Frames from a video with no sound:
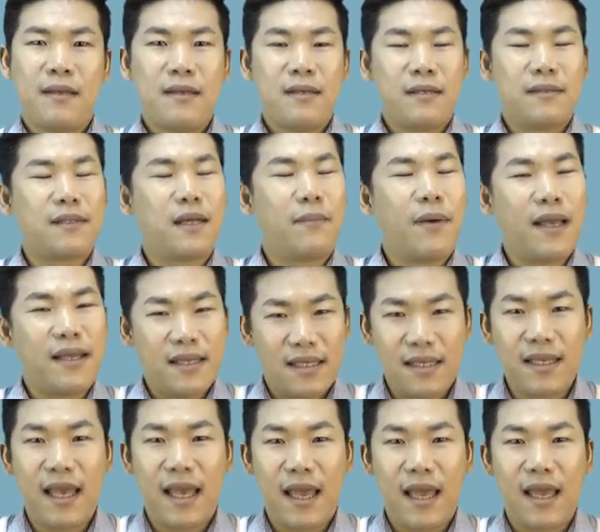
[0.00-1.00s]
그래서 아마
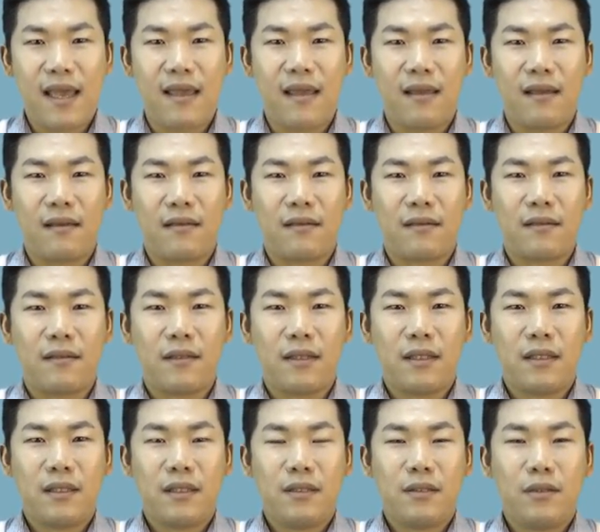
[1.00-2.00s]
이게
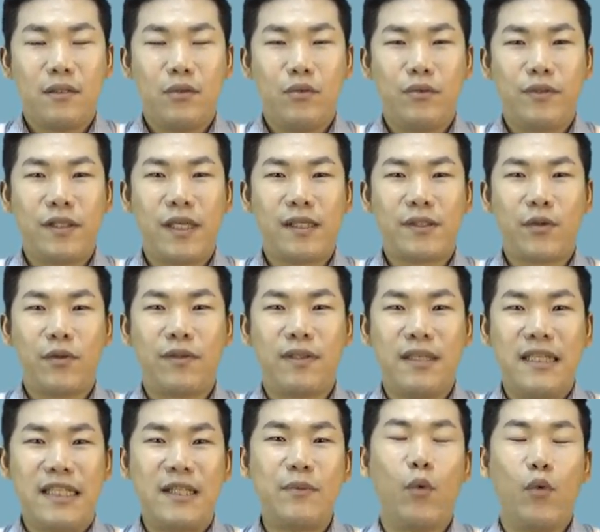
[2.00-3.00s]
우스갯소리로
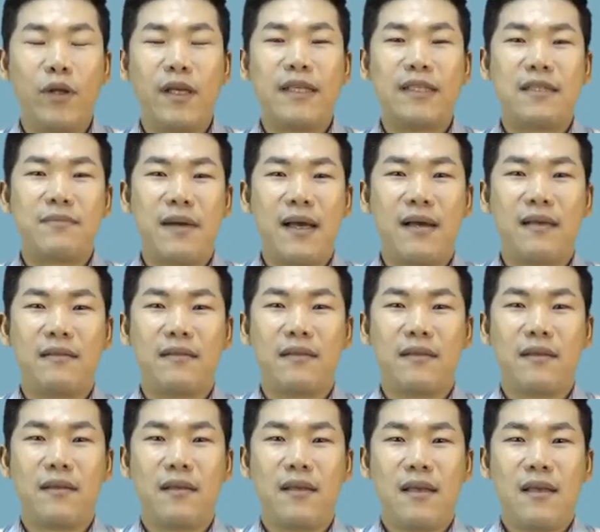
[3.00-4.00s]
들릴지 모르겠지만
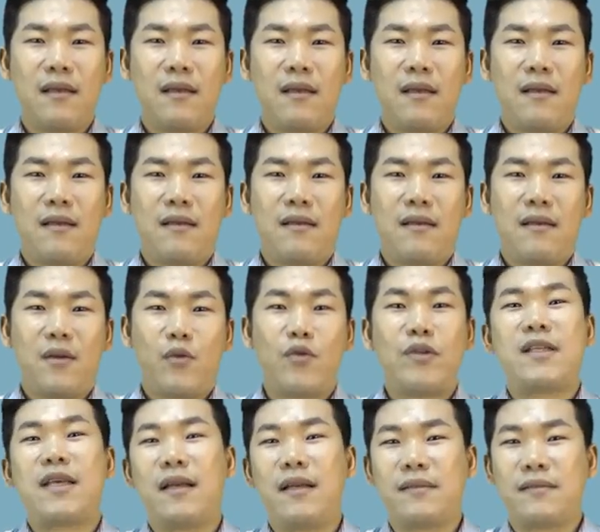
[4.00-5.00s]

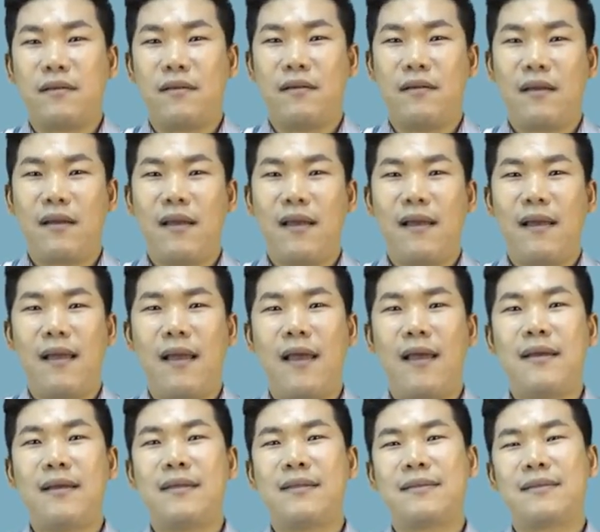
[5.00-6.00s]
귀찮아서
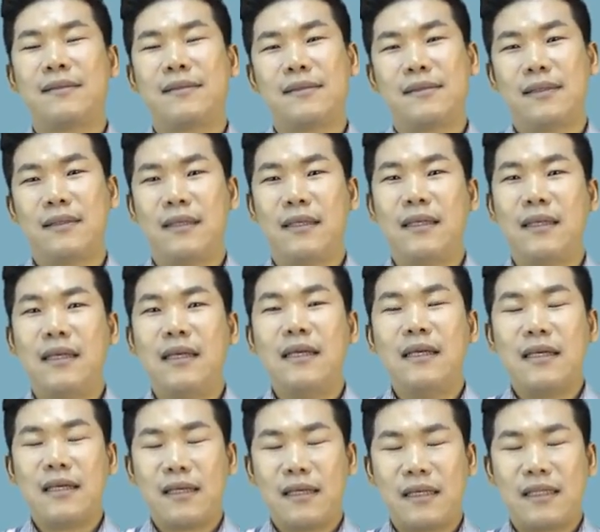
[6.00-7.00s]
에이
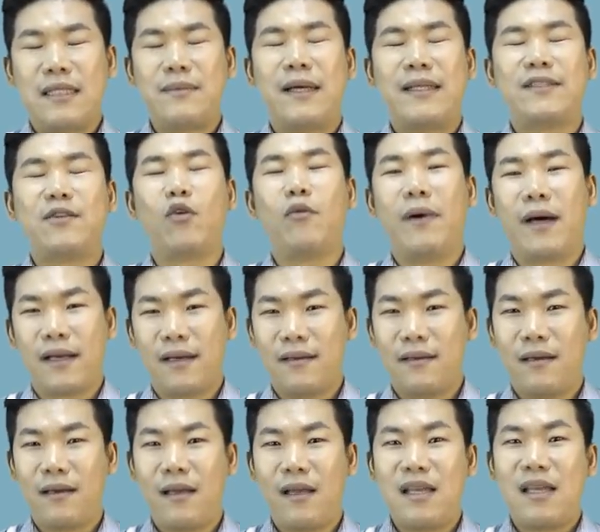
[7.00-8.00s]
그냥 집 안 사고 말아
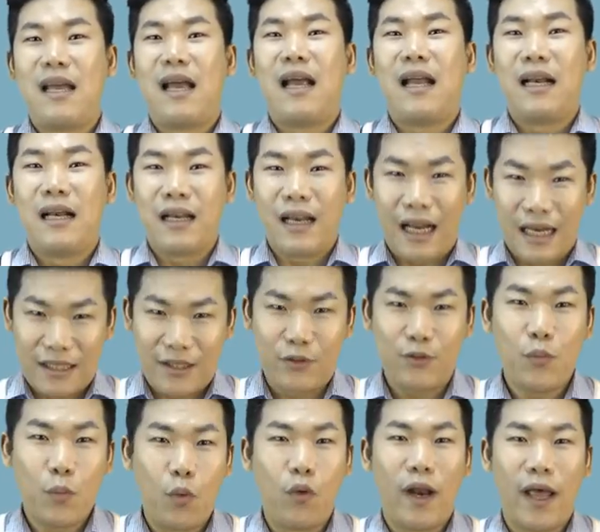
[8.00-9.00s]

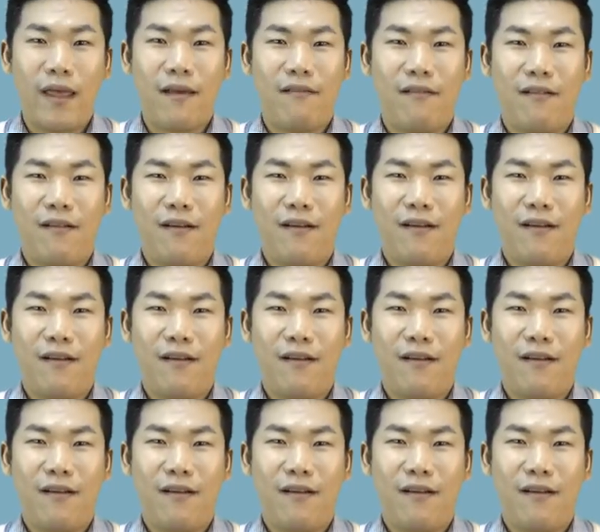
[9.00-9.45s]
날지도 몰라요.